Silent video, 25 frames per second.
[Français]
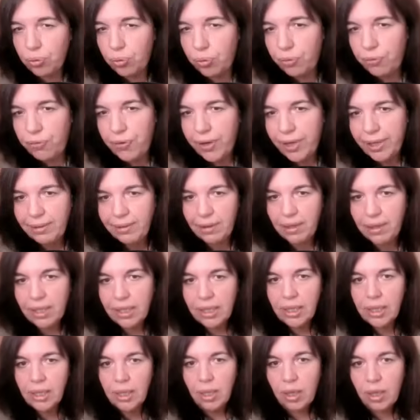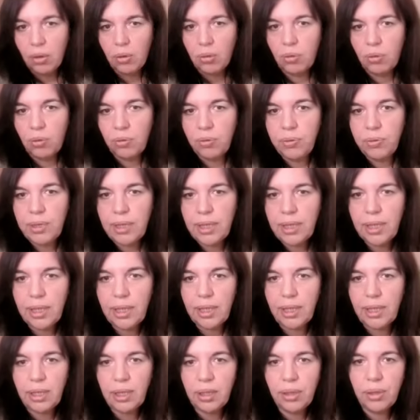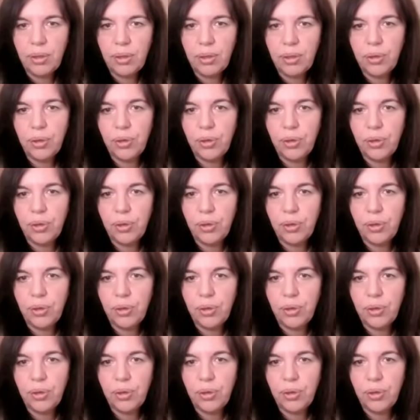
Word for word: Donc en fait, on est